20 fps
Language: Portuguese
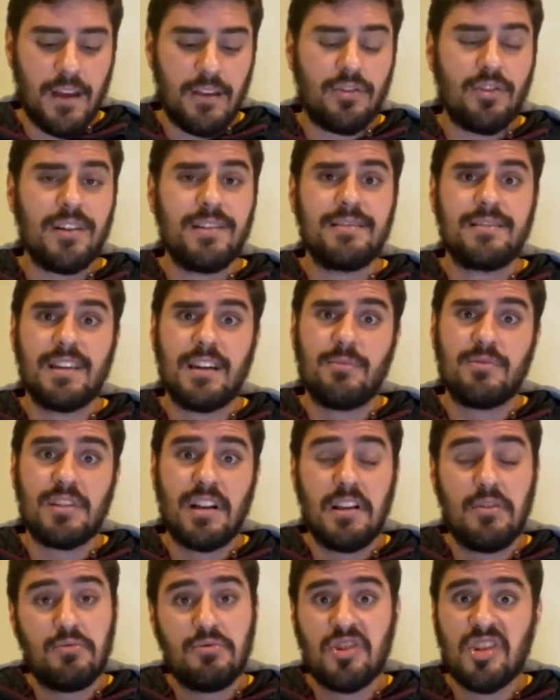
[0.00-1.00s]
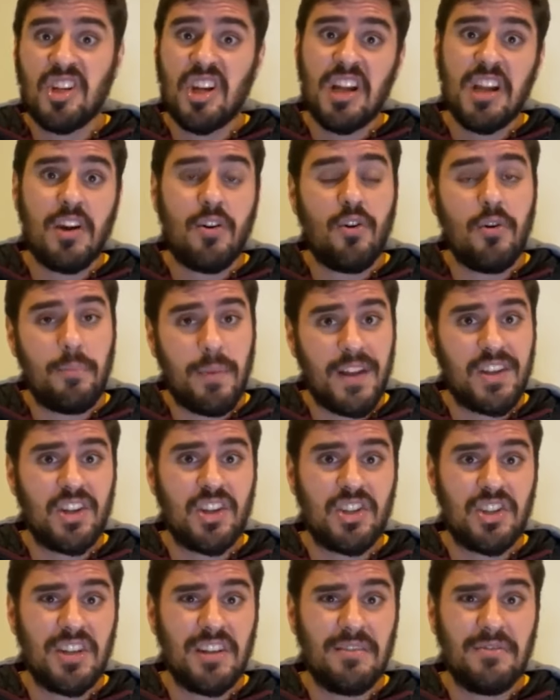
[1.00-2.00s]
Nós temos ali um Chile
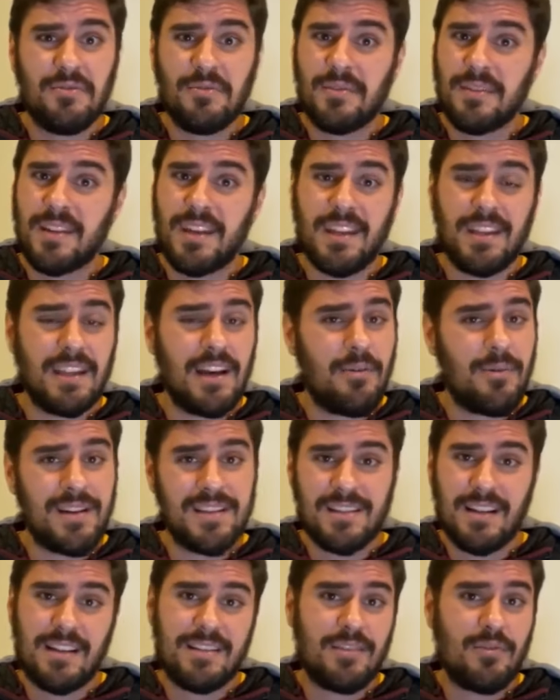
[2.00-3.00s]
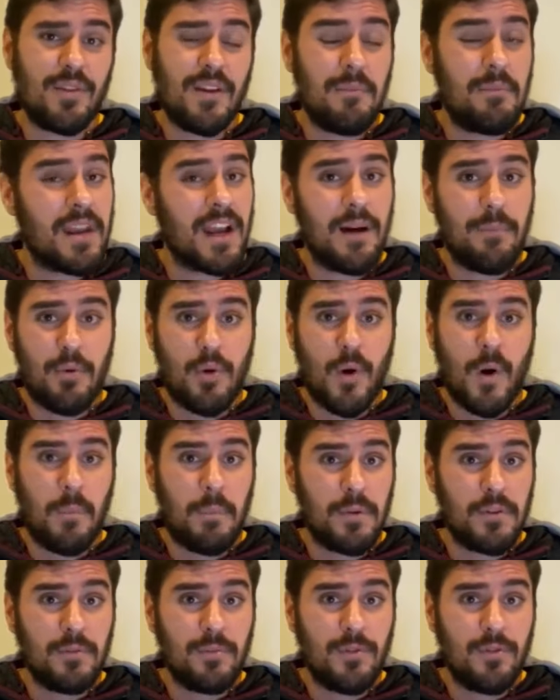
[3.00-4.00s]
competitivo, que não é seleção que briga por
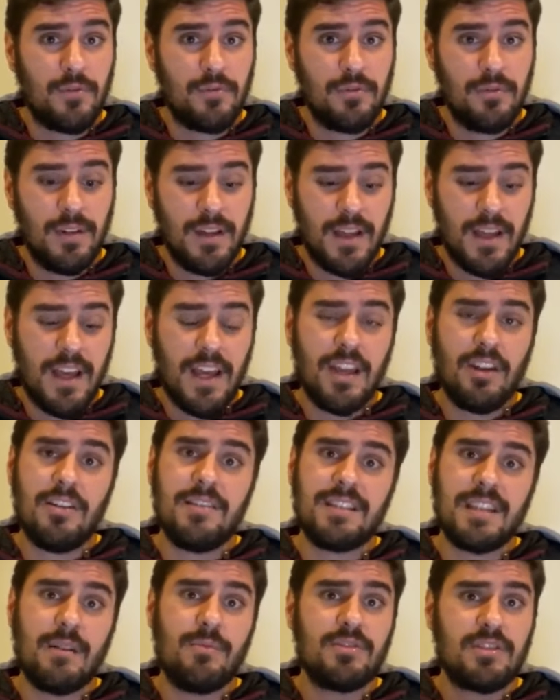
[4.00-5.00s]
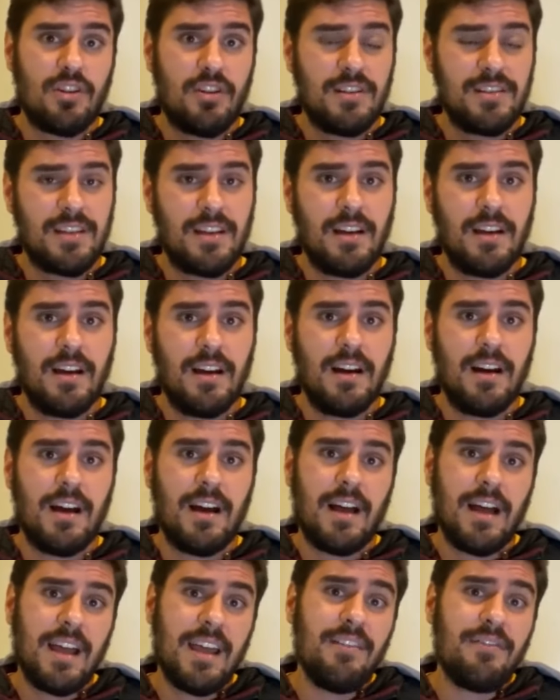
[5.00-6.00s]
Copa do Mundo. E nós temos a nossa
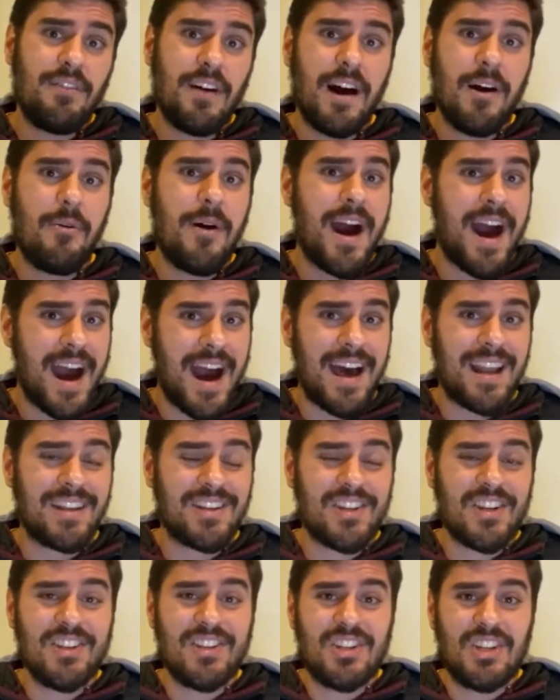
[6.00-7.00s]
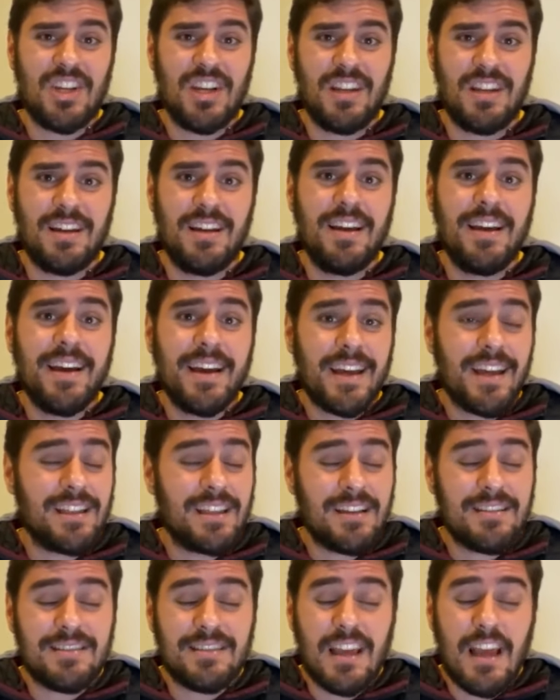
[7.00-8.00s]
rival, a Argentina, que
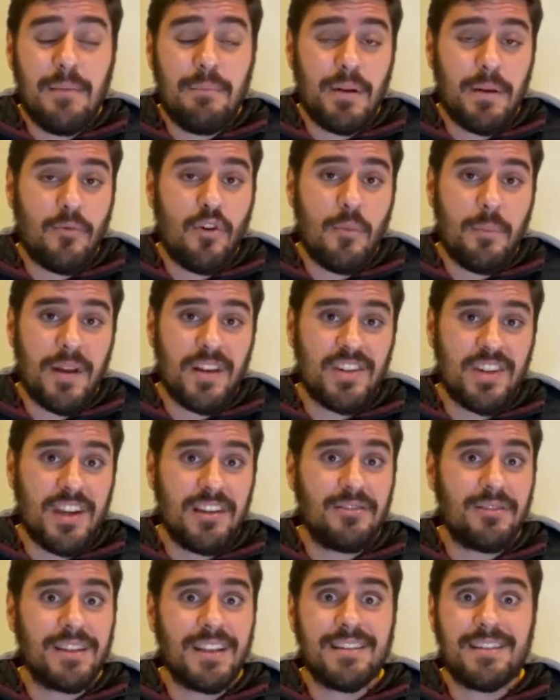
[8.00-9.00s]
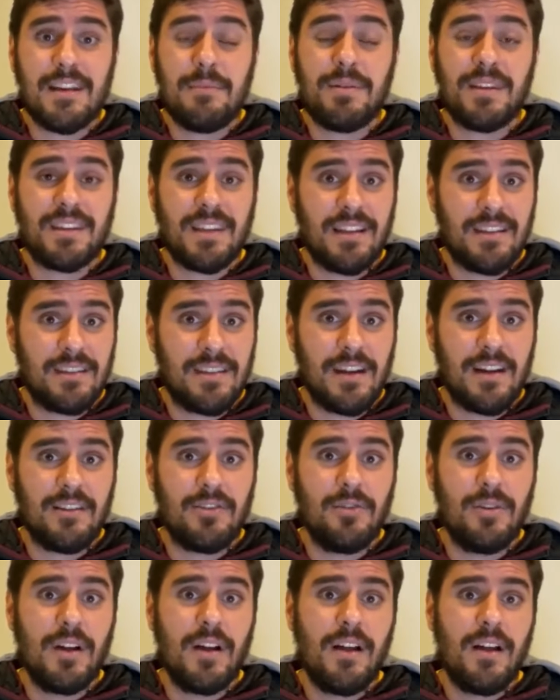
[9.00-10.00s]
está sempre competindo, que está sempre
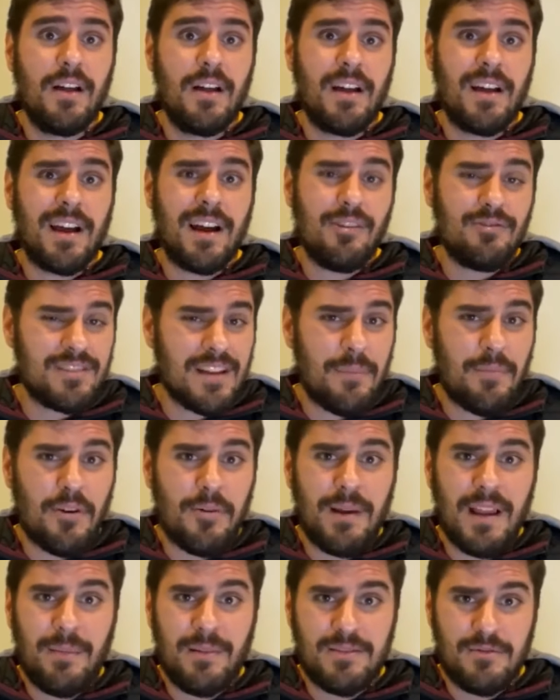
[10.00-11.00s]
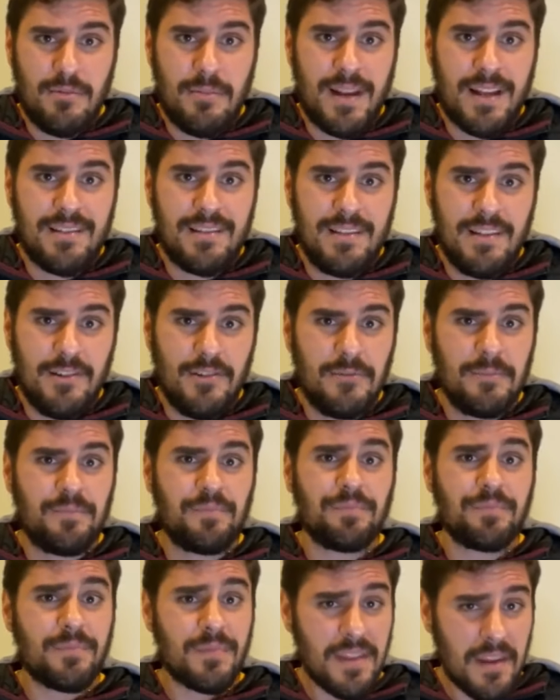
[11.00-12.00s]
tentando causar problemas para o Brasil
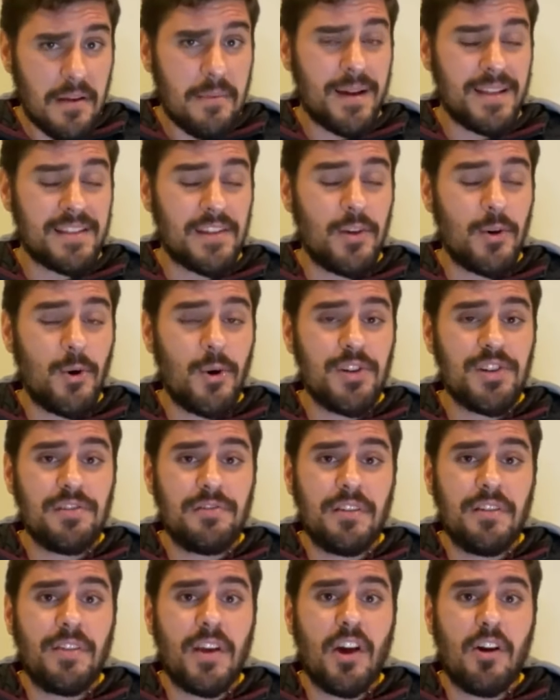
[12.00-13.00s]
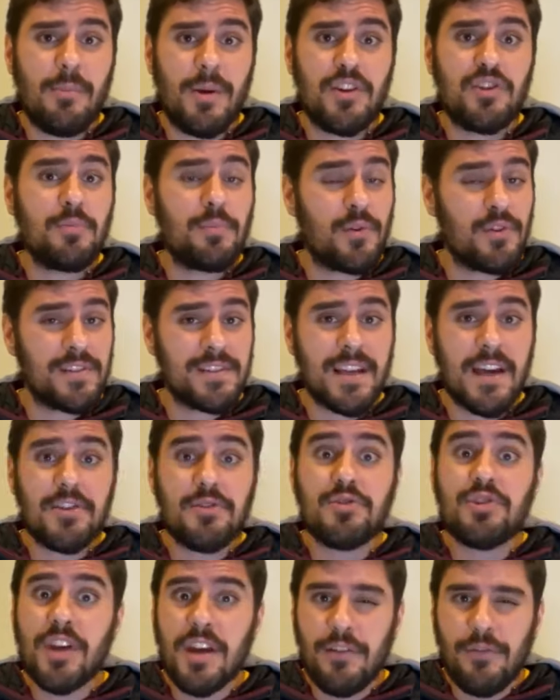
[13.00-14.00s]
mas que hoje vive realmente um
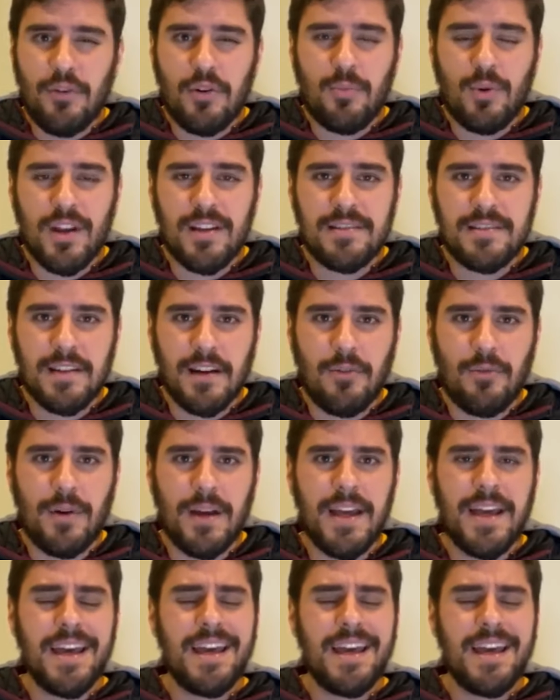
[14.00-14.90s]
processo de reformulação.